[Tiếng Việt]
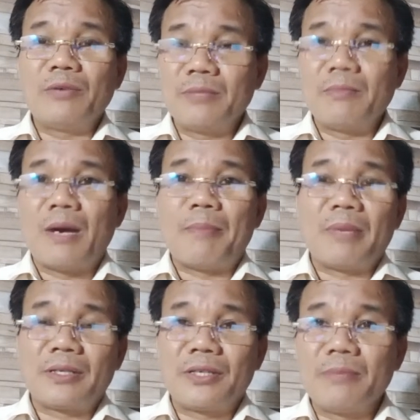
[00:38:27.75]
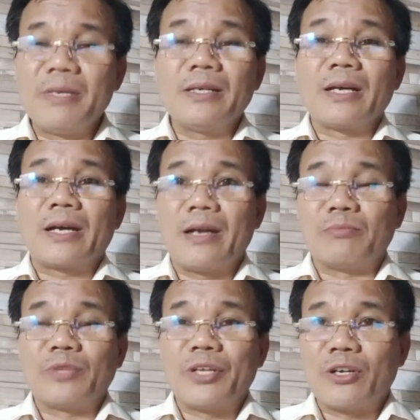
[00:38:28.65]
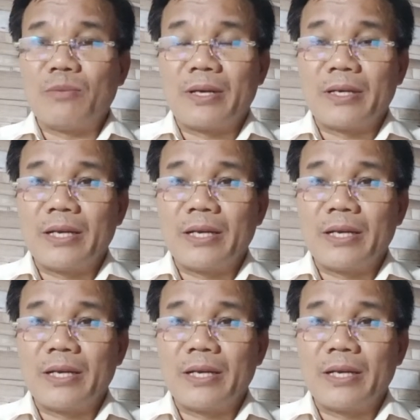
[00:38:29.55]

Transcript: Nhưng mà mình chưa biết được cái đồng tiền của mình